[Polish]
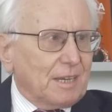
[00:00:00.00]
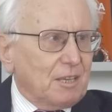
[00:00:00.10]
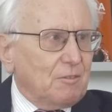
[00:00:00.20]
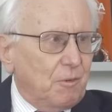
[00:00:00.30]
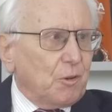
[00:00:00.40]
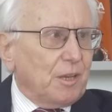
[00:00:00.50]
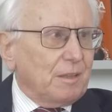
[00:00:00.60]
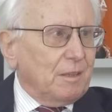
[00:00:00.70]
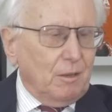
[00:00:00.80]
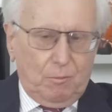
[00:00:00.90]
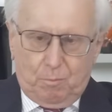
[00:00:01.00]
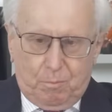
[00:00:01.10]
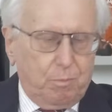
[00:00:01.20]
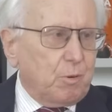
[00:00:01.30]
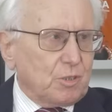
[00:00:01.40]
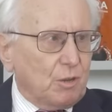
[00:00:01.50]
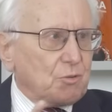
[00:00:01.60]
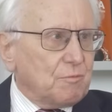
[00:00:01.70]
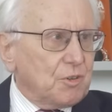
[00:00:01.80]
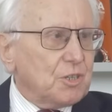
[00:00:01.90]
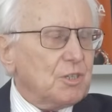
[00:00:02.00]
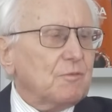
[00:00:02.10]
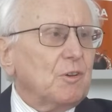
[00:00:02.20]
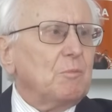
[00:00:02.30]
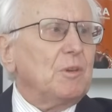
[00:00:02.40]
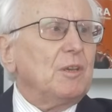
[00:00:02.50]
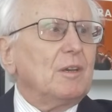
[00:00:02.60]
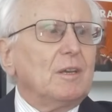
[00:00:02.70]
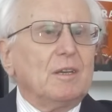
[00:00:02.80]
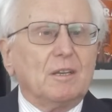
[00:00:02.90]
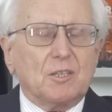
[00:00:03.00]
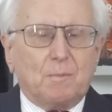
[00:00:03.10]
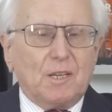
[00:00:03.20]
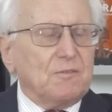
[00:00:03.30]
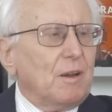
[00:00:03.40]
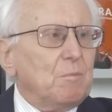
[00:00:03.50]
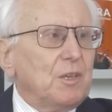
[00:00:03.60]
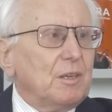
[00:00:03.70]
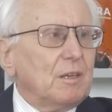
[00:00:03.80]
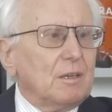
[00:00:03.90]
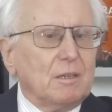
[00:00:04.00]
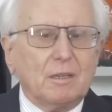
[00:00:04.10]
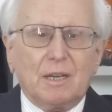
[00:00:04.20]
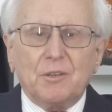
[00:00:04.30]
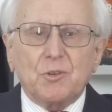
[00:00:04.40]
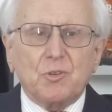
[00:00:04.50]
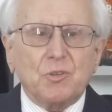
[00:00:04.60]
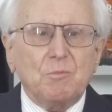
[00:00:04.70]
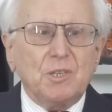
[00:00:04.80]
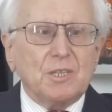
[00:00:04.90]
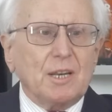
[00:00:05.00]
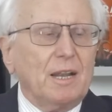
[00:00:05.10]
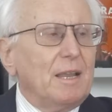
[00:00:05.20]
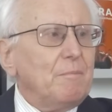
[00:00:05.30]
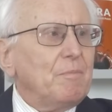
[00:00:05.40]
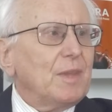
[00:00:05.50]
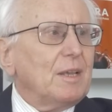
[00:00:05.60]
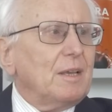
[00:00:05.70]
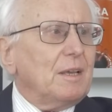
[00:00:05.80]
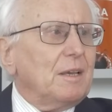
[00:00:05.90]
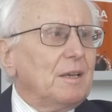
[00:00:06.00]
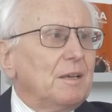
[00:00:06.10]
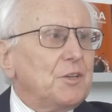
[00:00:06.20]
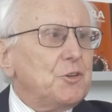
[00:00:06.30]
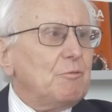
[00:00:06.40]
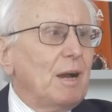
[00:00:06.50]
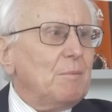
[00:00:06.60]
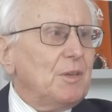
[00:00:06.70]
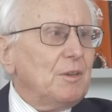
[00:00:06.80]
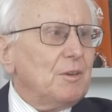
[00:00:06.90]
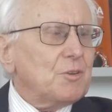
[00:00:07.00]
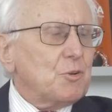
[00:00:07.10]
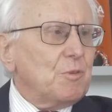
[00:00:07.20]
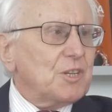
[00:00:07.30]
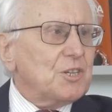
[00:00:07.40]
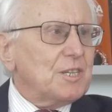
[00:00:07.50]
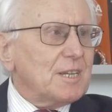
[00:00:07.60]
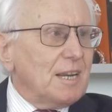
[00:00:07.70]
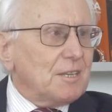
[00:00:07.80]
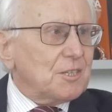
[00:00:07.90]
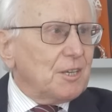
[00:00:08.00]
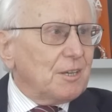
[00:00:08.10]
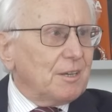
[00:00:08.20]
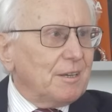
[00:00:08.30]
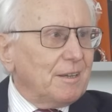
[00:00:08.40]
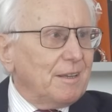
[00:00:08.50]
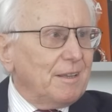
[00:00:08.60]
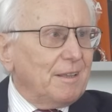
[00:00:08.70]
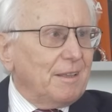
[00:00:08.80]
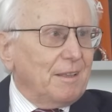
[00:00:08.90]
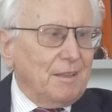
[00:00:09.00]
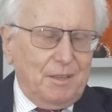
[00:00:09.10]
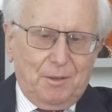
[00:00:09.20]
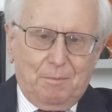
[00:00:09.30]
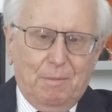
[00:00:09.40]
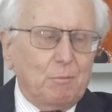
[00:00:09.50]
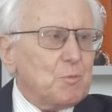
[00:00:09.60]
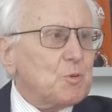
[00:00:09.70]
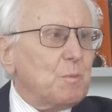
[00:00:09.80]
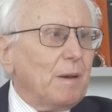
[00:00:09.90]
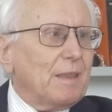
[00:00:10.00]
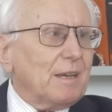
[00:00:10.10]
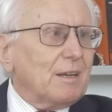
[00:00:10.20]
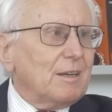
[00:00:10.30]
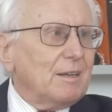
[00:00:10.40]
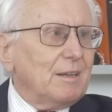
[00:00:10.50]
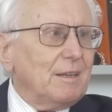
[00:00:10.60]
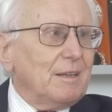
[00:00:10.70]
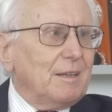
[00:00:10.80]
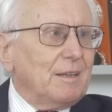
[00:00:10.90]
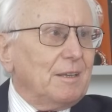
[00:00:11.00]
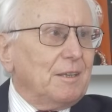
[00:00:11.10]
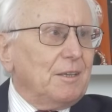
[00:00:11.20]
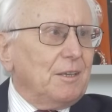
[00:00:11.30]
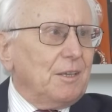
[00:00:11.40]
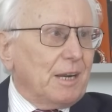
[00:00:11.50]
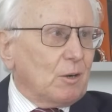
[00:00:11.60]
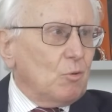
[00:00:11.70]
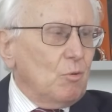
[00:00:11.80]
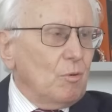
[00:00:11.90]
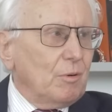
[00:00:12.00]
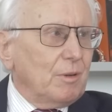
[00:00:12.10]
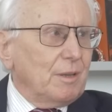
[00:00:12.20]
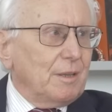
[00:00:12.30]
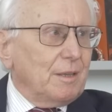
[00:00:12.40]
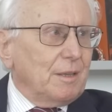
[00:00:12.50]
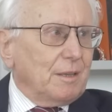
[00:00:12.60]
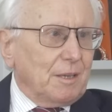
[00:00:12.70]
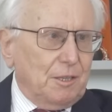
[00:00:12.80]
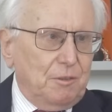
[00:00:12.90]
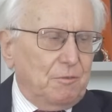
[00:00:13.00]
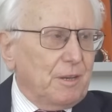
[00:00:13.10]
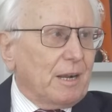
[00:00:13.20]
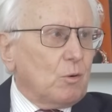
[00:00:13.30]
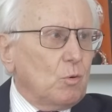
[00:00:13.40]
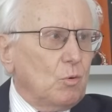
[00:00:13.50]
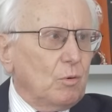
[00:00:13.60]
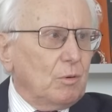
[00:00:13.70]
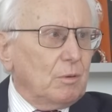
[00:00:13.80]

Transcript: takich wojen, poza oczywiście swoimi z państwami graniczącymi z Izraelem, siłami żołnierzy izraelskich. Mamy przypadek Iraku, kiedy w Iraku